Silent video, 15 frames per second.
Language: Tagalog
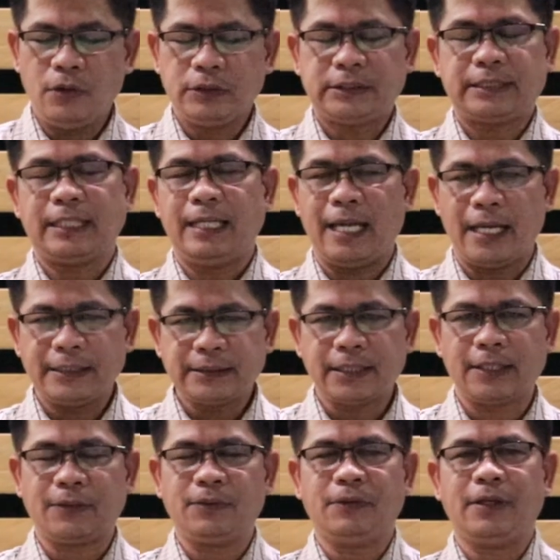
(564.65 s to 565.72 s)
si
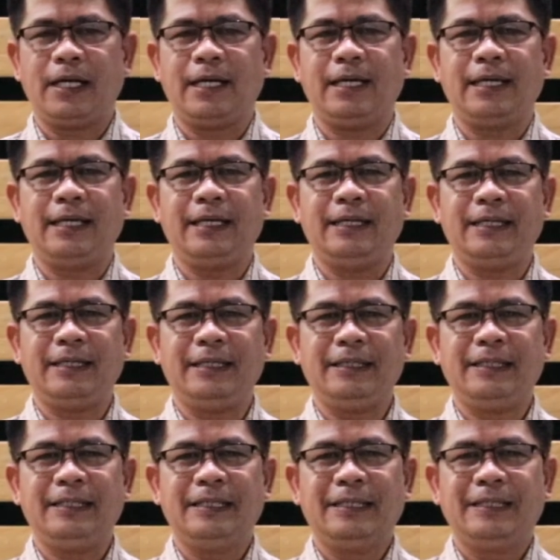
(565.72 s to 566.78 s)
Lazaro ay
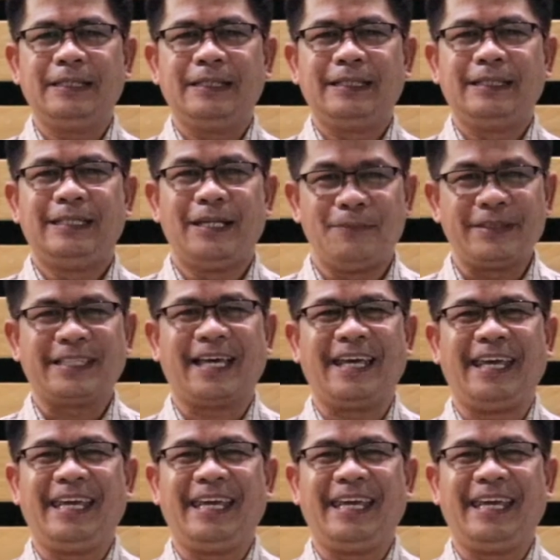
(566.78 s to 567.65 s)
namatay.